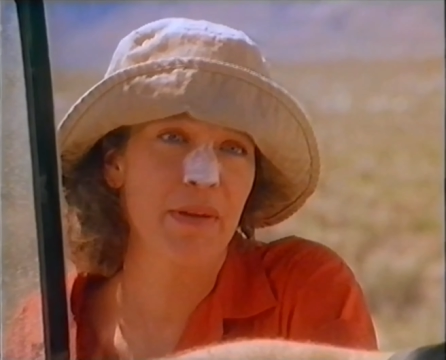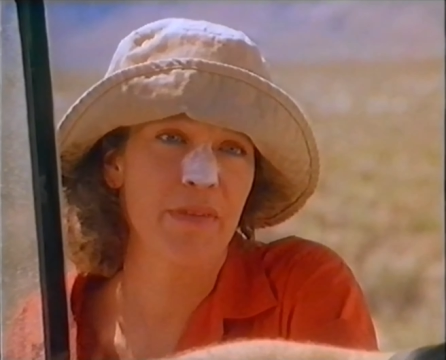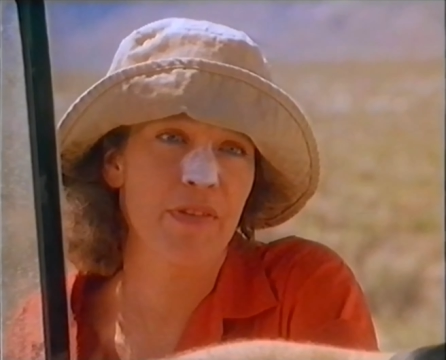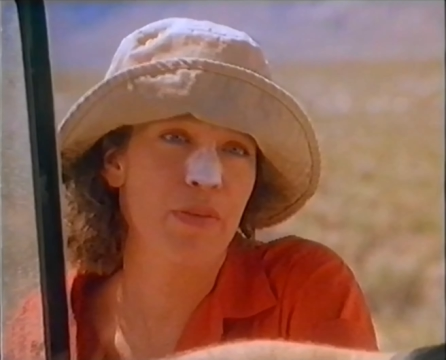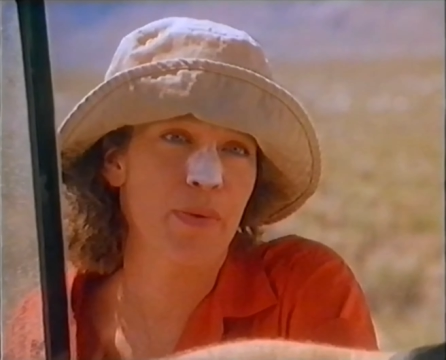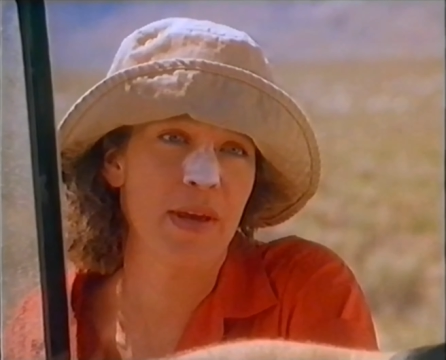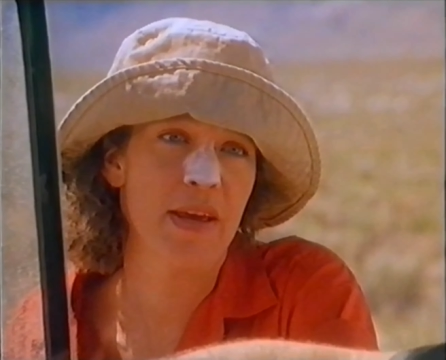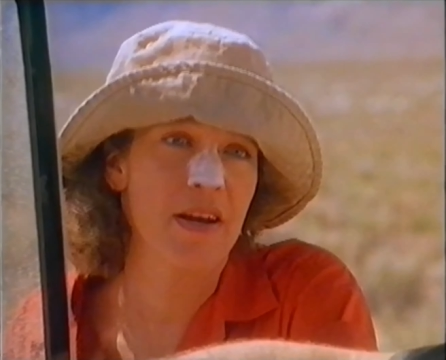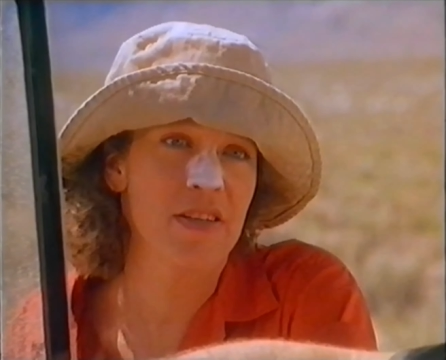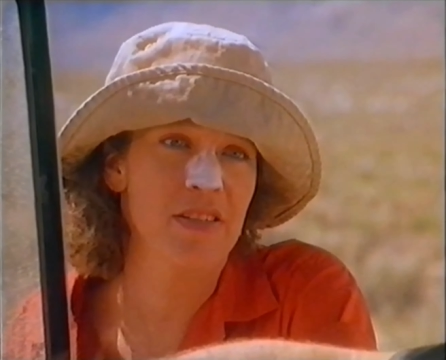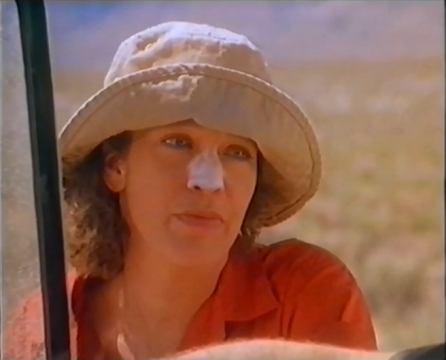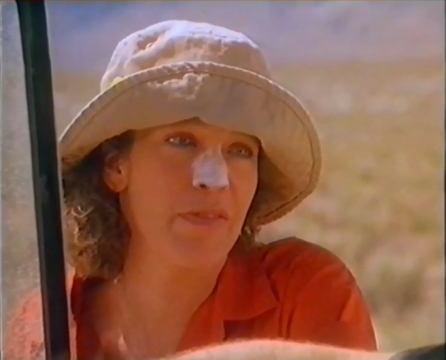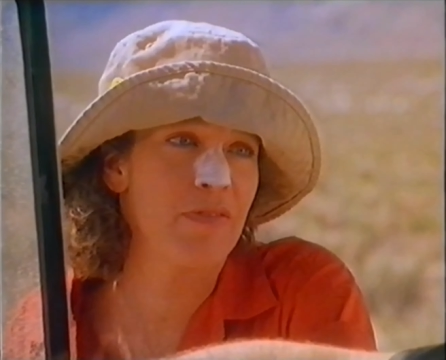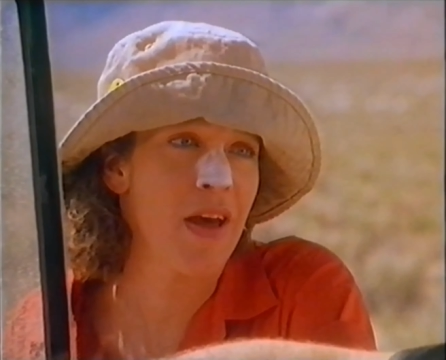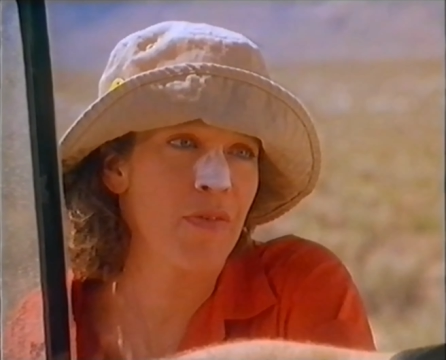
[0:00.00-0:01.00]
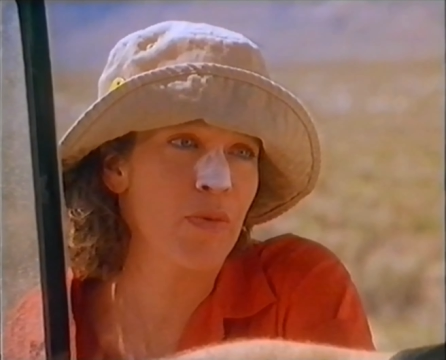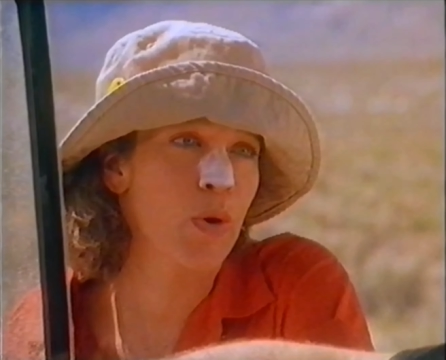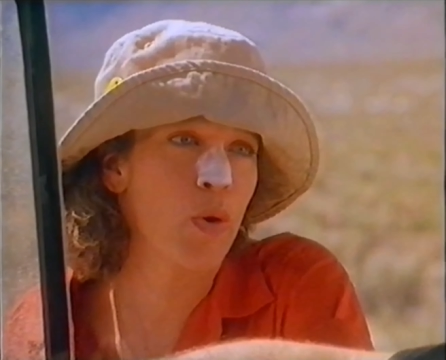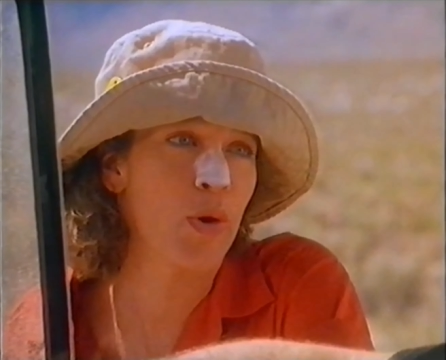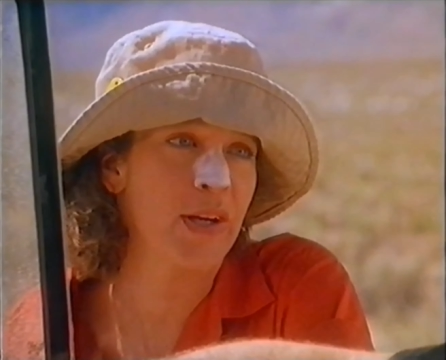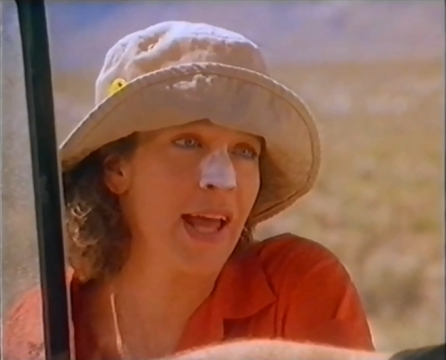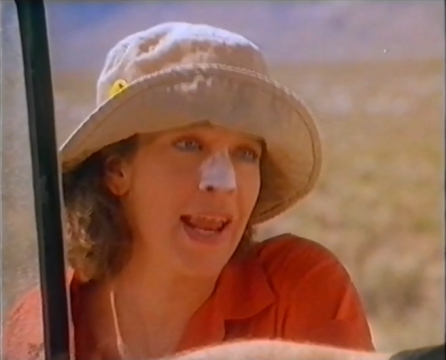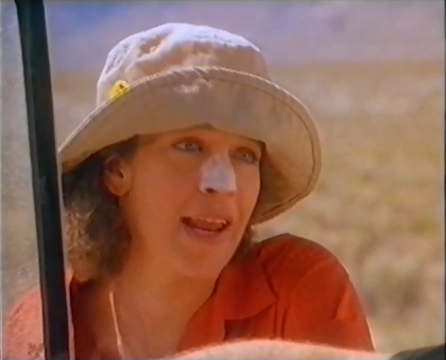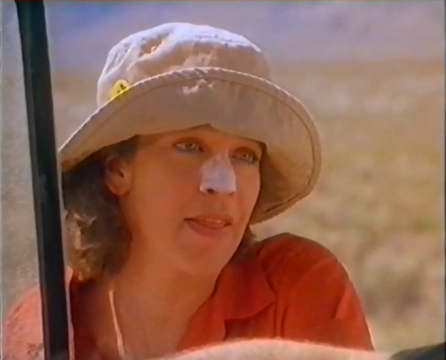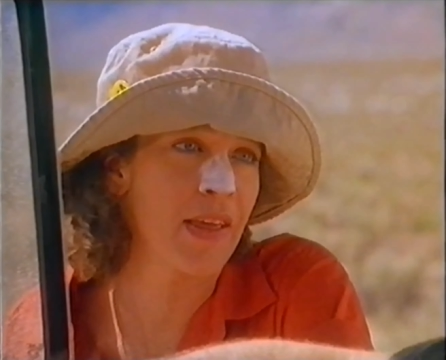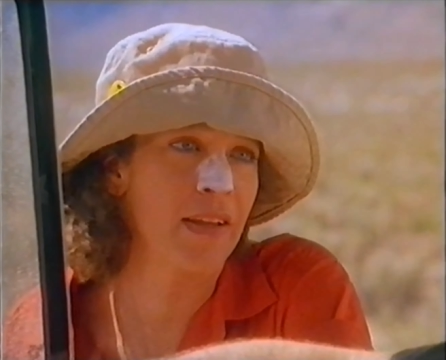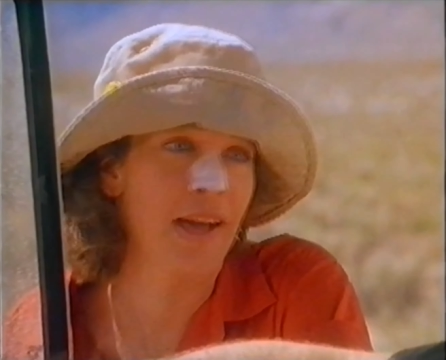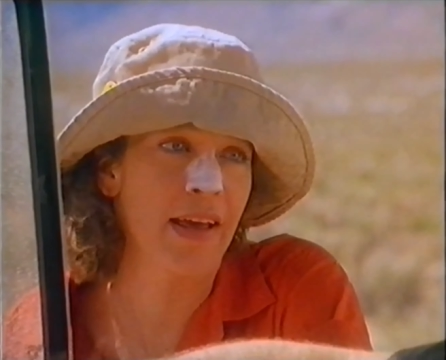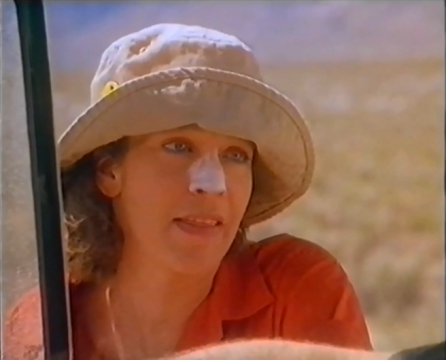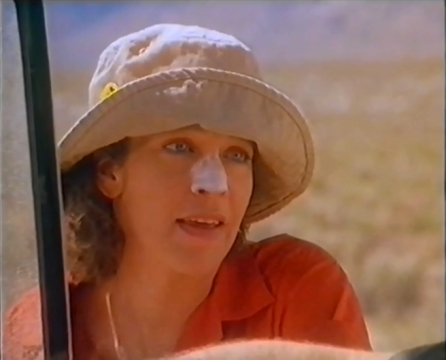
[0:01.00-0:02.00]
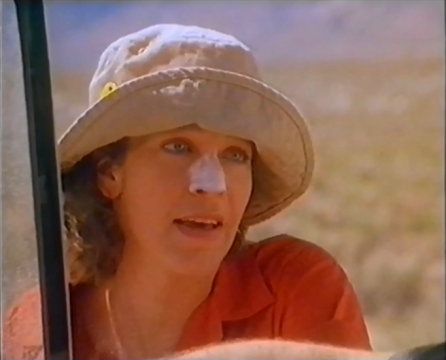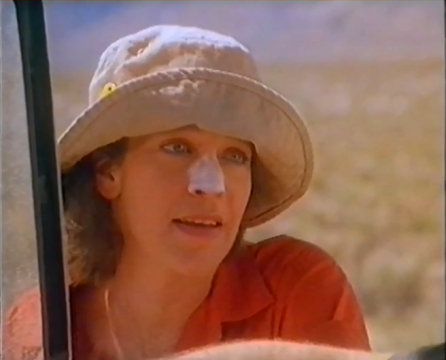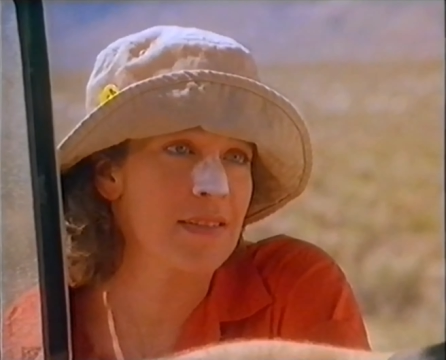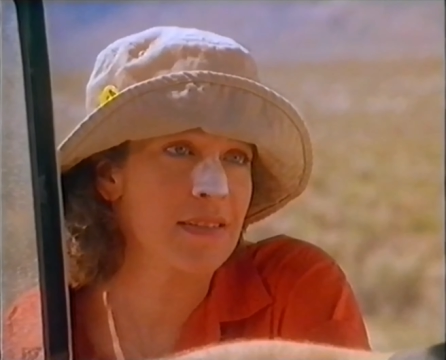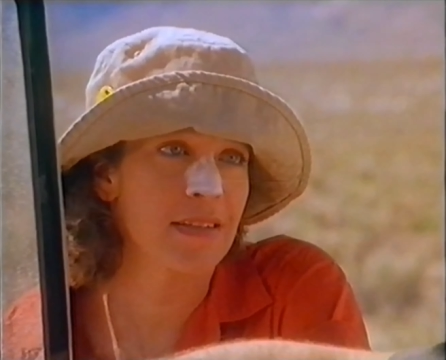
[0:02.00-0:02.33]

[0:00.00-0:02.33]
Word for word: umieściła tu sejsmografię trzy lata temu